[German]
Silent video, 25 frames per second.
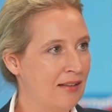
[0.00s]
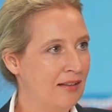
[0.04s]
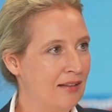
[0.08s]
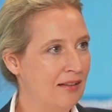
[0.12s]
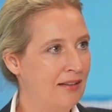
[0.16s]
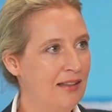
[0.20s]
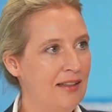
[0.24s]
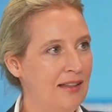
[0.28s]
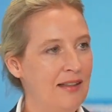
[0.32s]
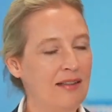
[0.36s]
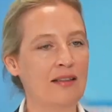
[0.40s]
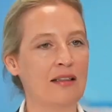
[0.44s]

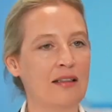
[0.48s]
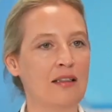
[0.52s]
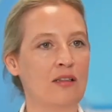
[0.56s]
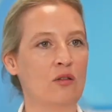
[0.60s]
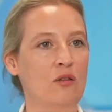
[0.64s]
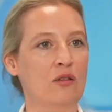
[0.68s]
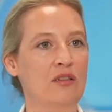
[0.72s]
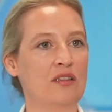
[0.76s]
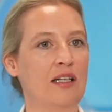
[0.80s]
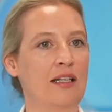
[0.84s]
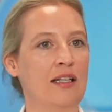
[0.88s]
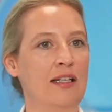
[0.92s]
diese
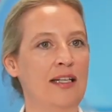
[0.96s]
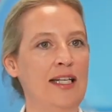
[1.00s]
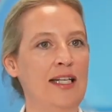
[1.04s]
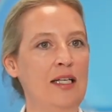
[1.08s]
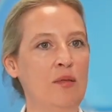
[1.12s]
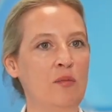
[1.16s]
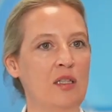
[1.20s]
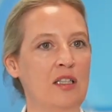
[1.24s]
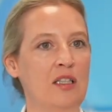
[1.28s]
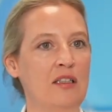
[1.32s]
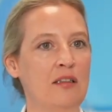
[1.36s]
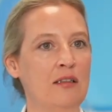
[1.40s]

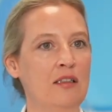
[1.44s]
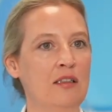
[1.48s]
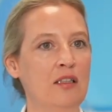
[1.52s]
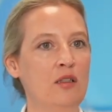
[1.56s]
Unternehmen,